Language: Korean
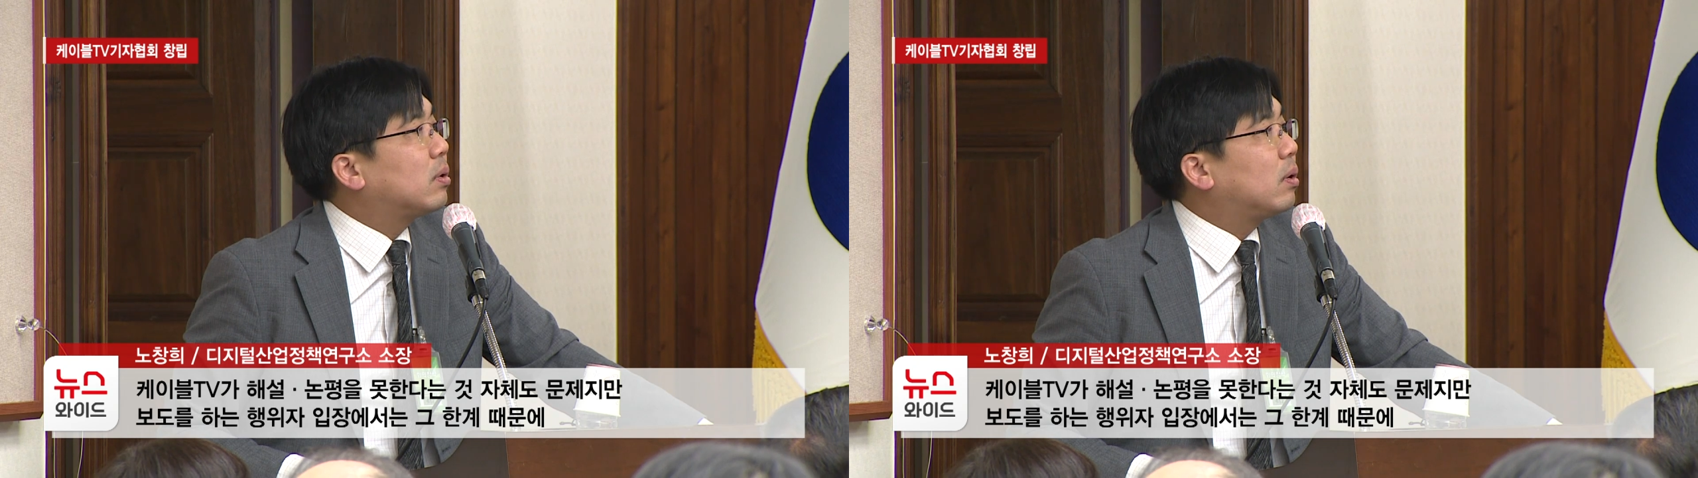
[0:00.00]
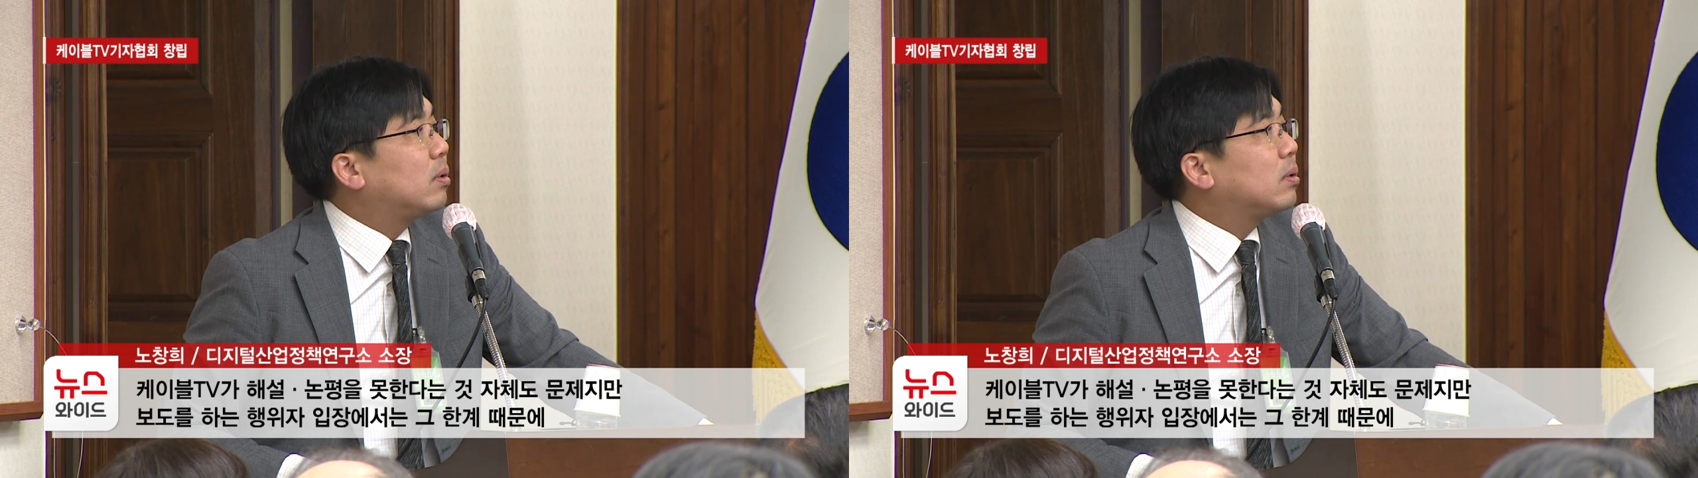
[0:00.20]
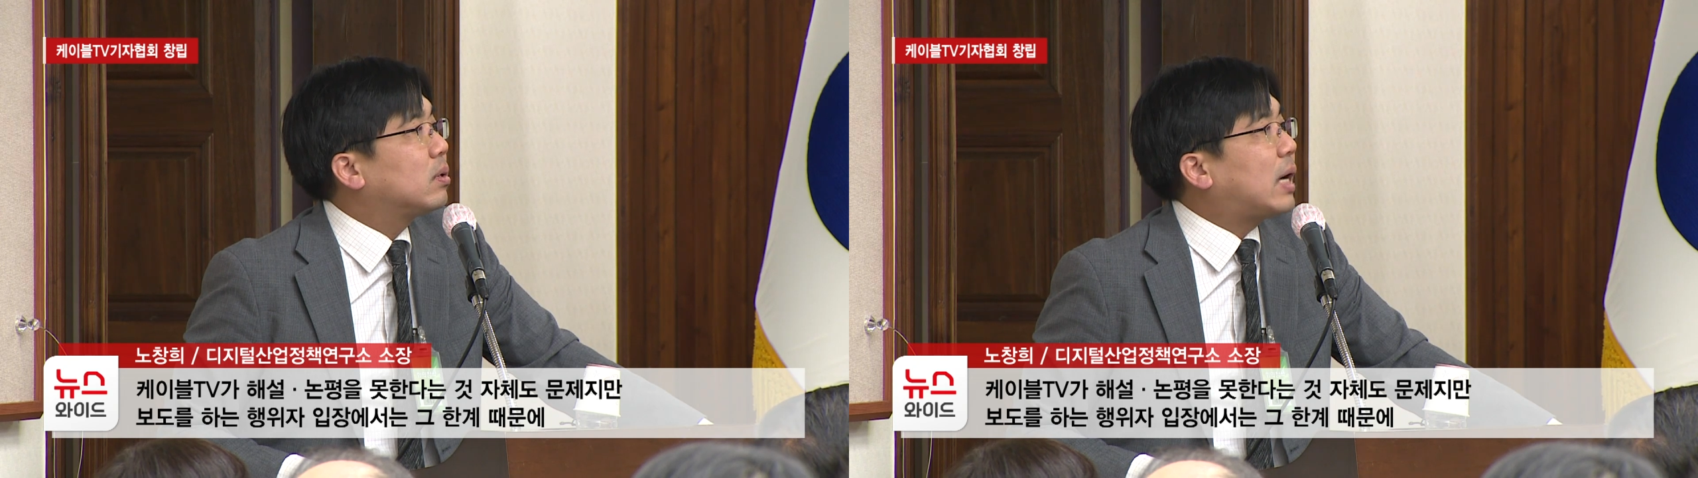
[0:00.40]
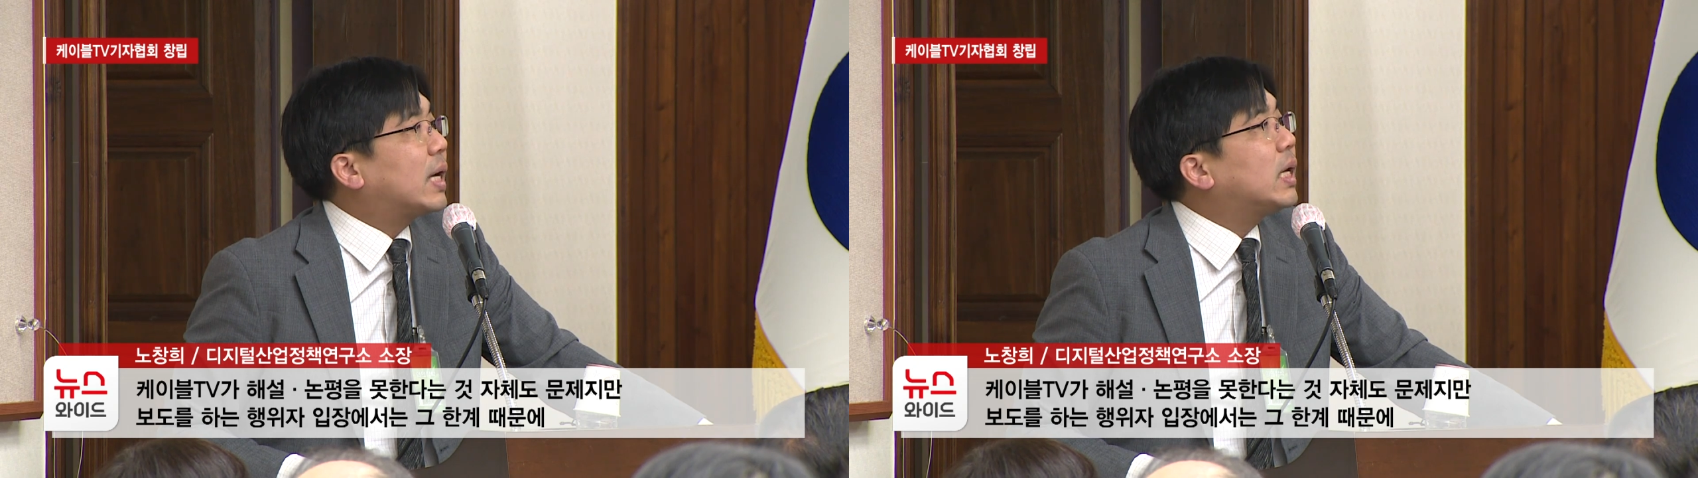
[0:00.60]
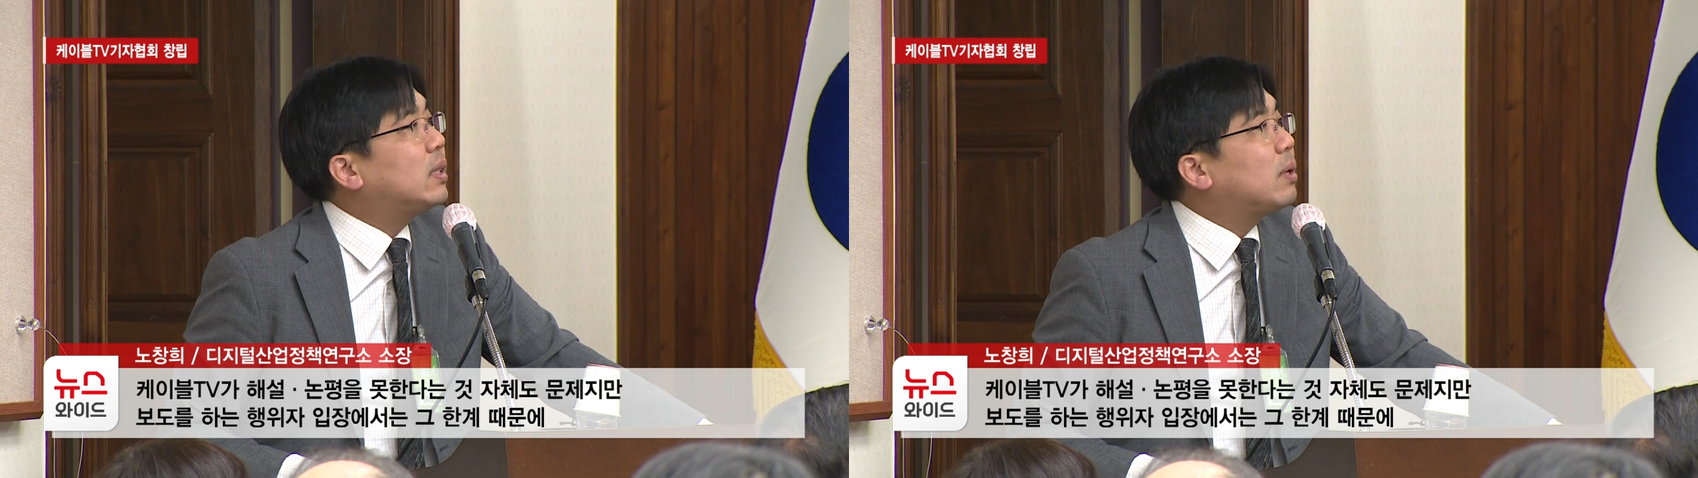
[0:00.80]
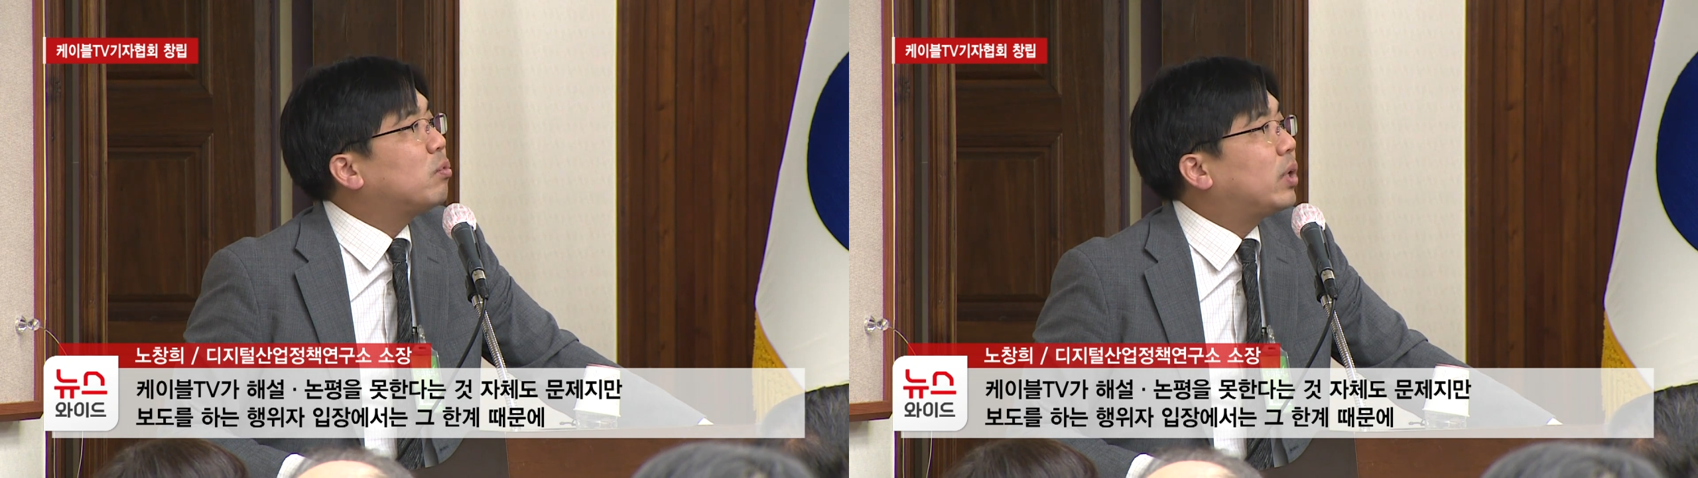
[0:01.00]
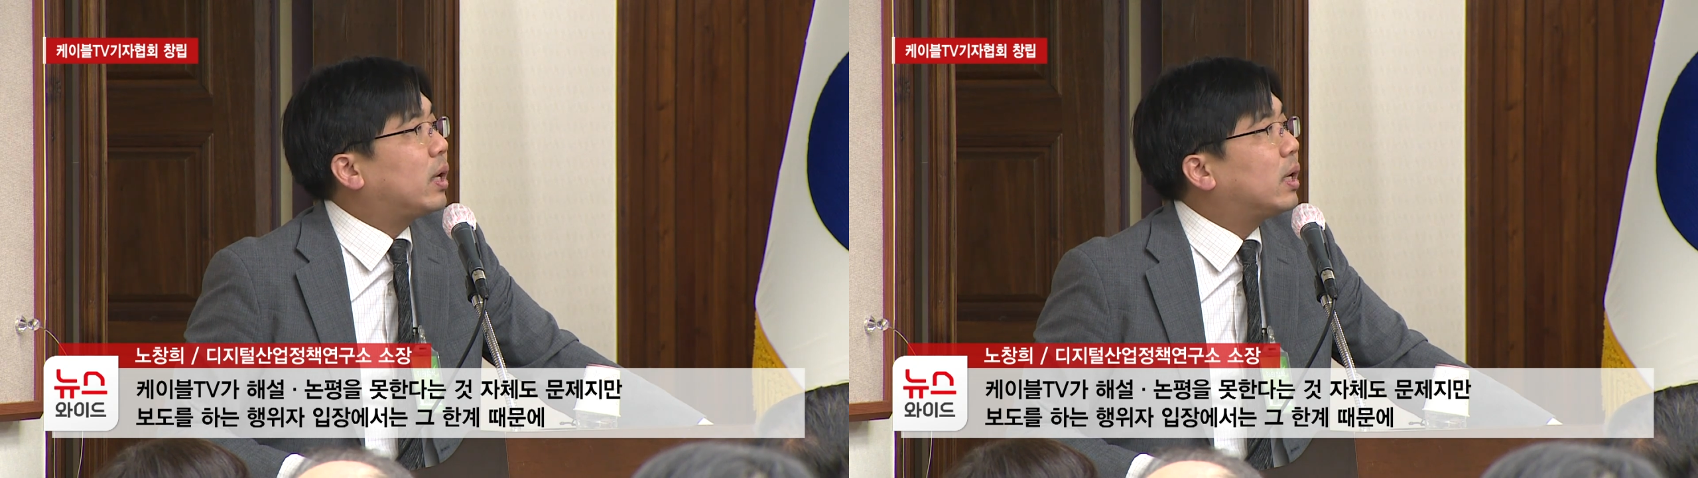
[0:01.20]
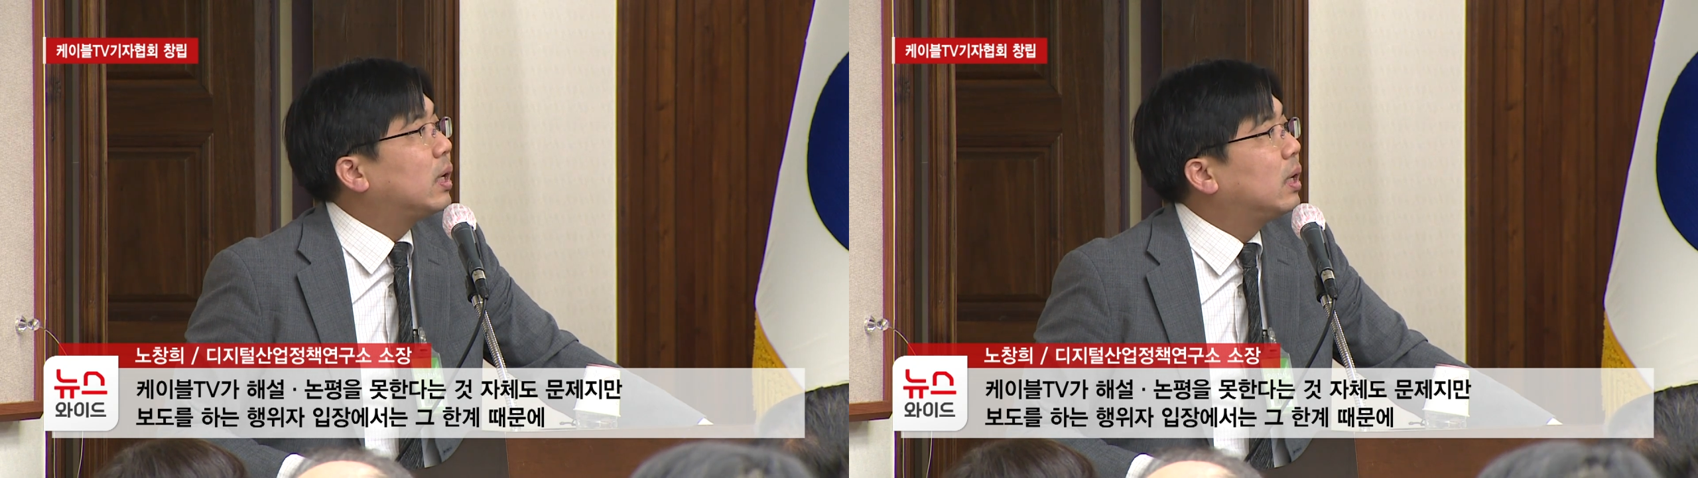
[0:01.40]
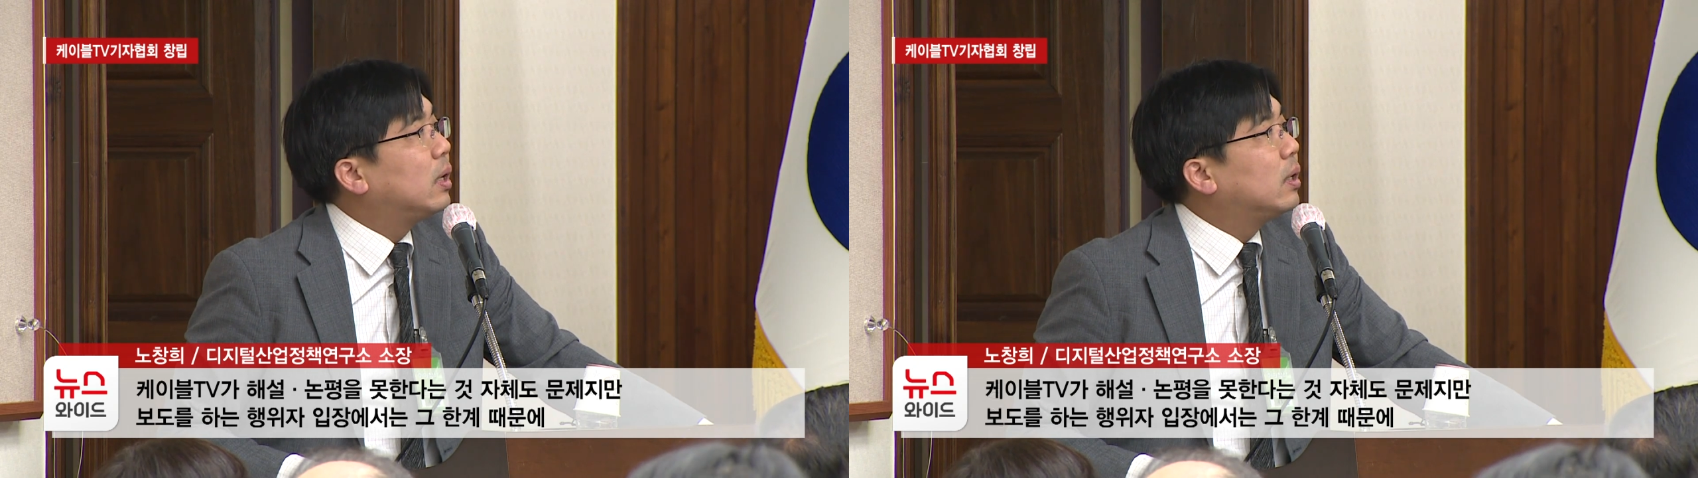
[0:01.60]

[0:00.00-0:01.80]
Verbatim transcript: 그런 그 한계 때문에